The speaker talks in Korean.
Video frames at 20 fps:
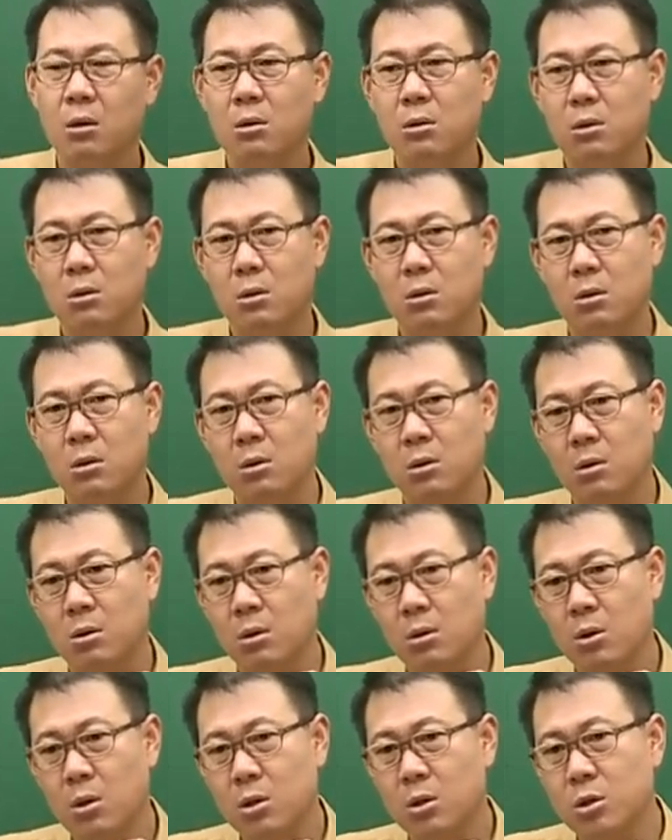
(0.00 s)

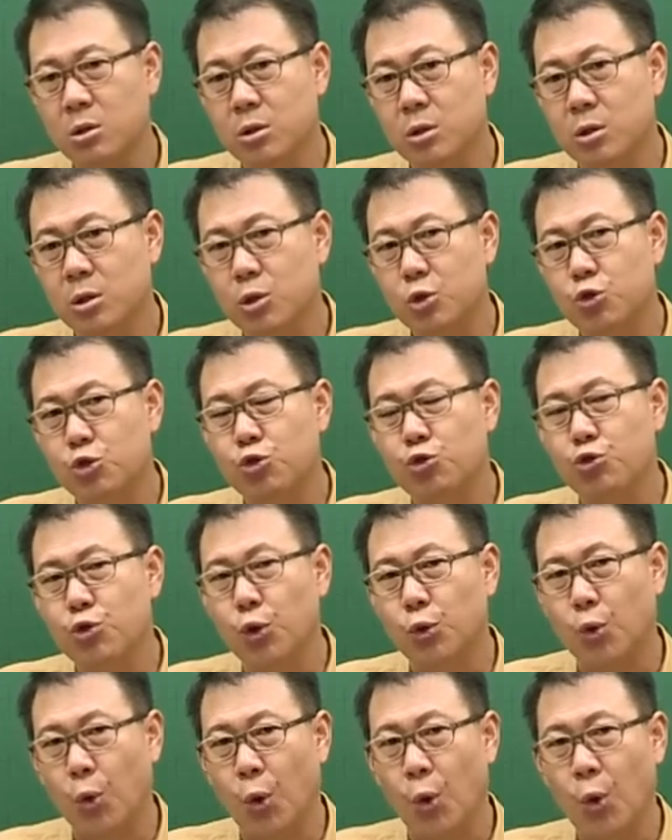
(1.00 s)
어, 그
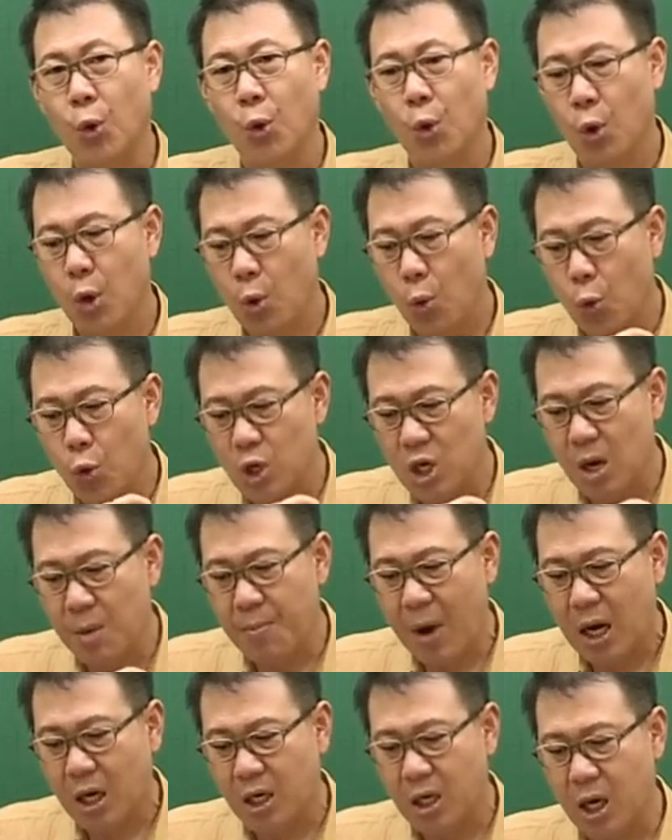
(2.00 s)
중요도, 거기에
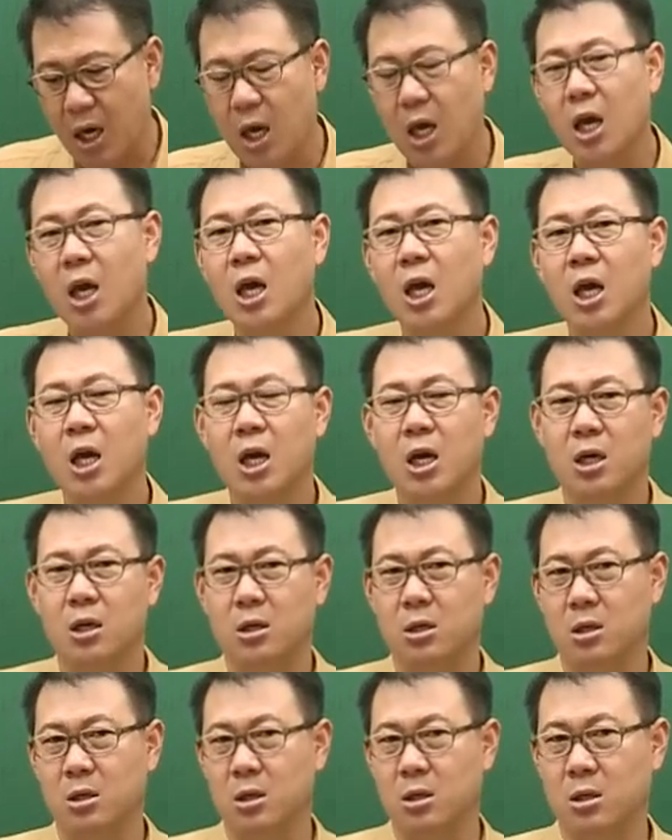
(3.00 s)
맞게,
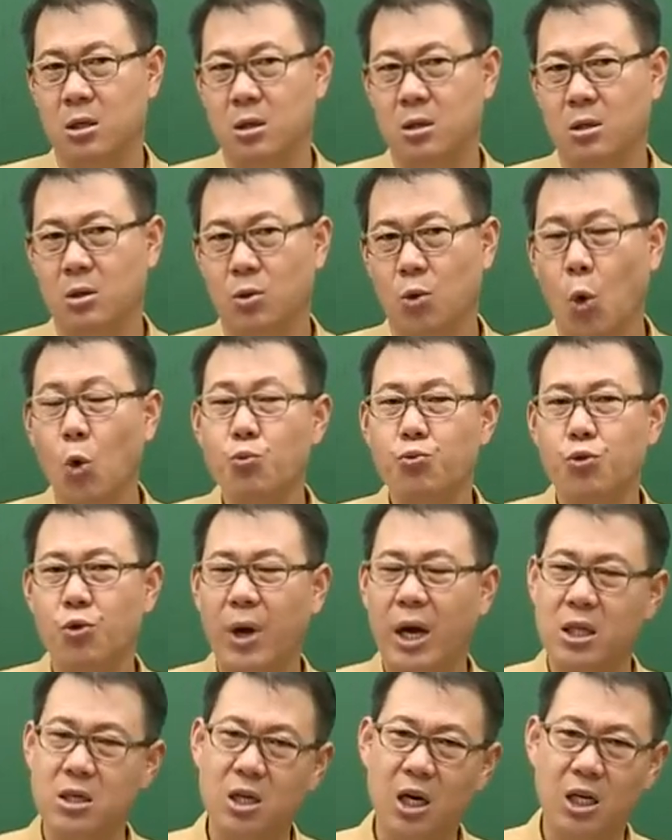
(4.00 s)
어, 공부를
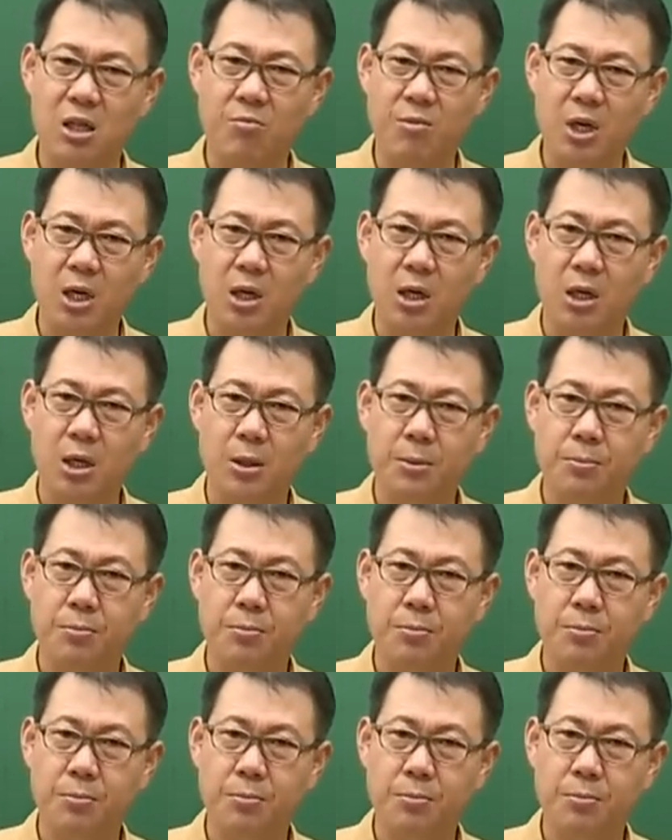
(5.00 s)
하는 거 아닙니까?